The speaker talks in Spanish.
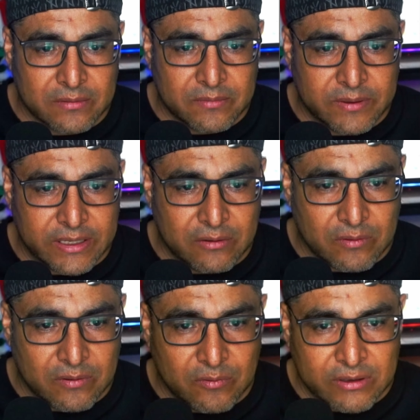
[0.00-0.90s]
Ya lo,
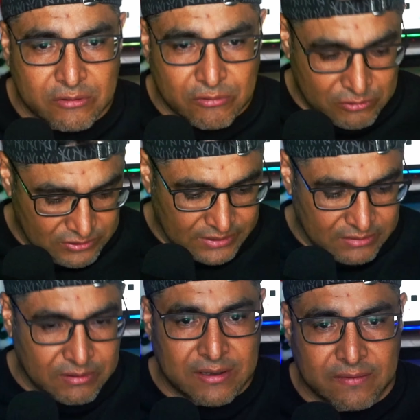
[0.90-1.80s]
lo de
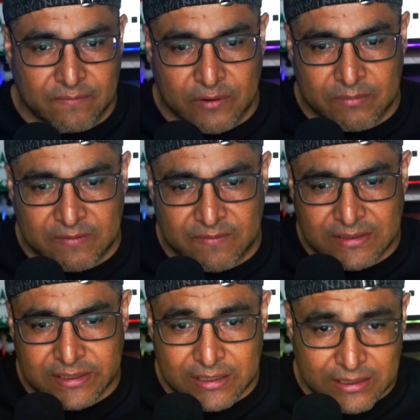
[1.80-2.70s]
una forma
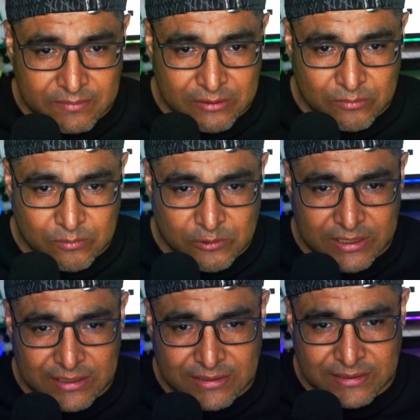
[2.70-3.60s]
fácil, nada más lo
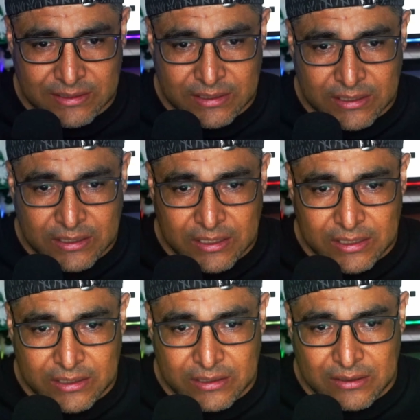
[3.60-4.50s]
buscas
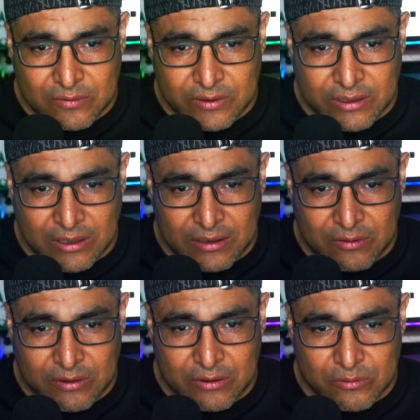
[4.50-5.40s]
y lo
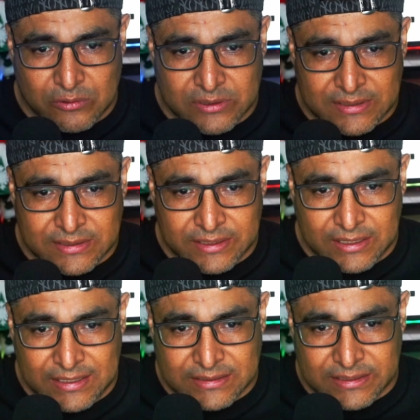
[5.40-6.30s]
incrustas.
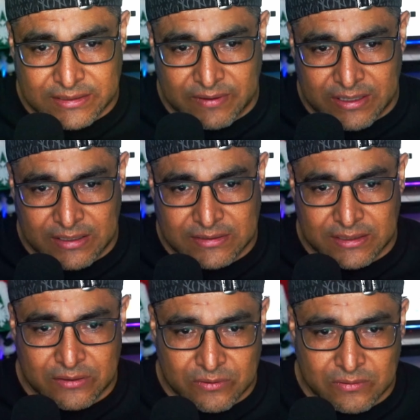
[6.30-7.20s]
Y este se va
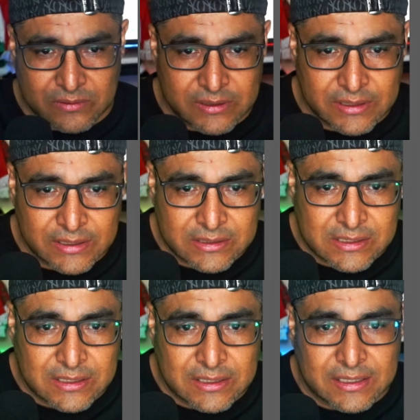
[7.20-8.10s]
realizando
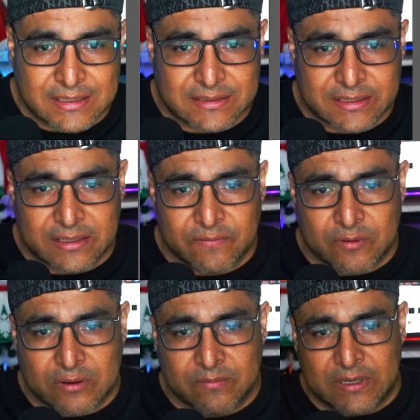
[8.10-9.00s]
este, de
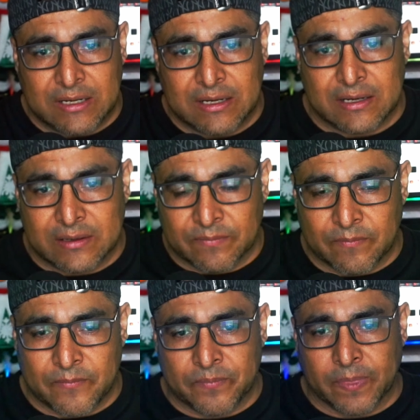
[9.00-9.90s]
forma
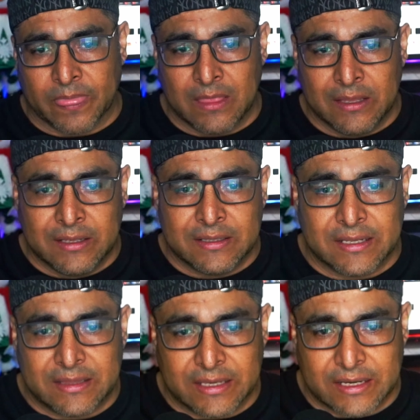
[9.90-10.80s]
de
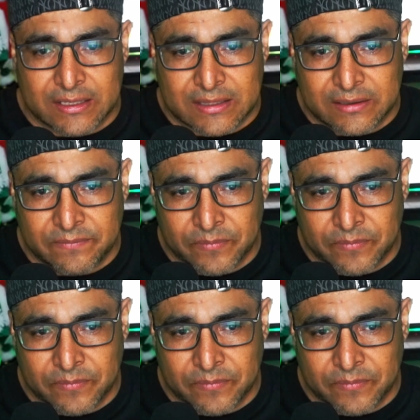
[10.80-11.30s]
etiqueta.